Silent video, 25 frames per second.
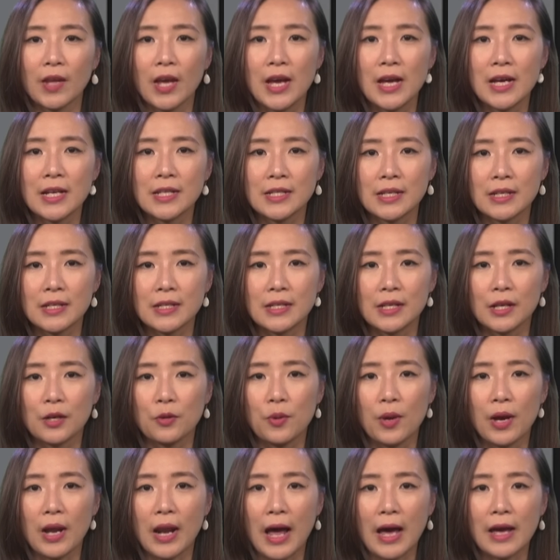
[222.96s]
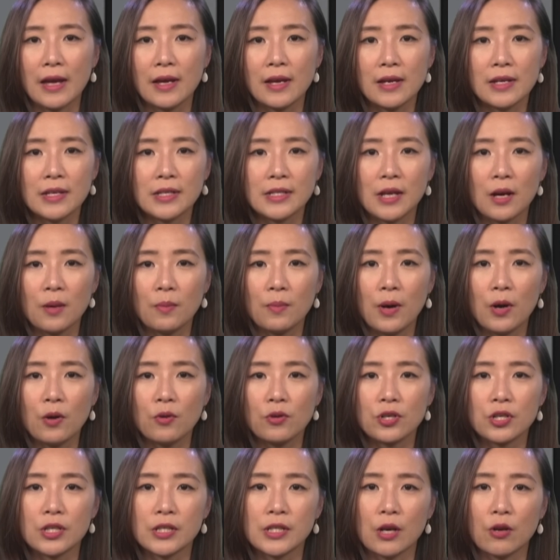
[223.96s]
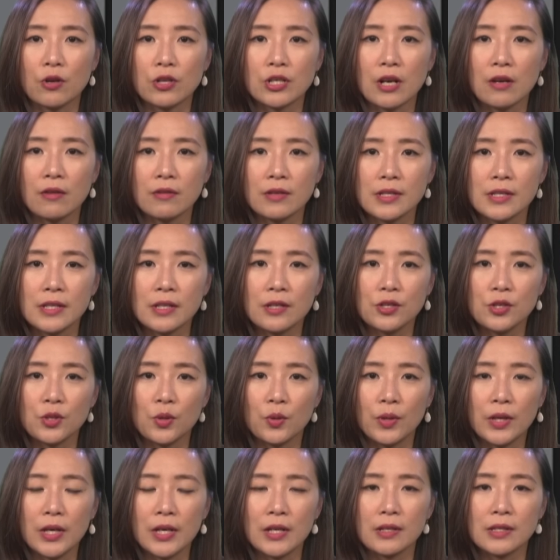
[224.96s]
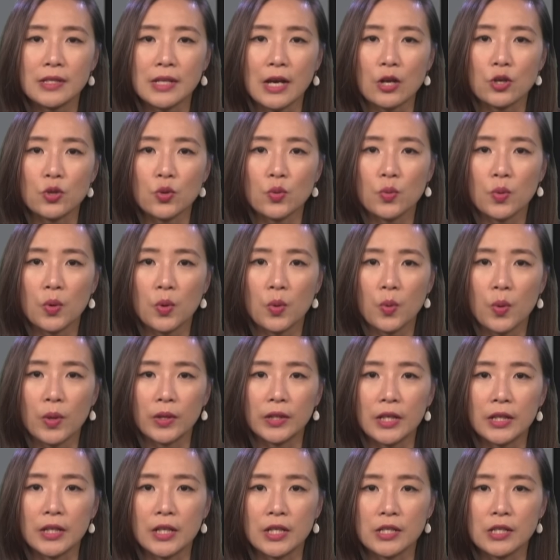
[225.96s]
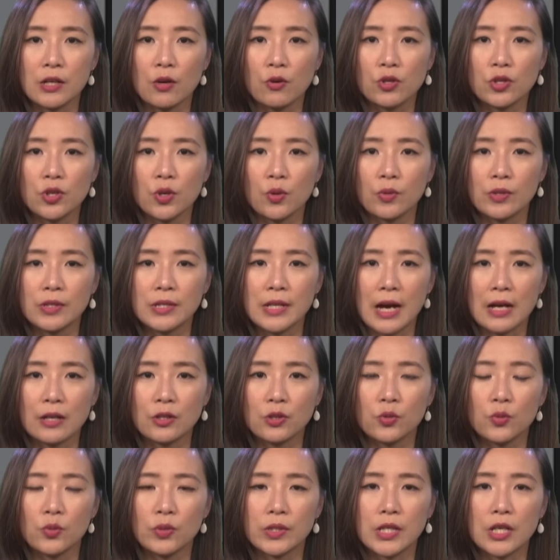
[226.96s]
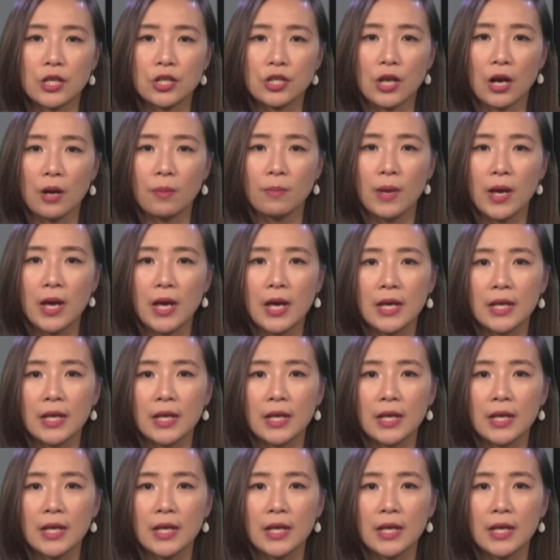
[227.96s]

近几个月来，箱包制造商新秀丽在中国国内的销售加速增长，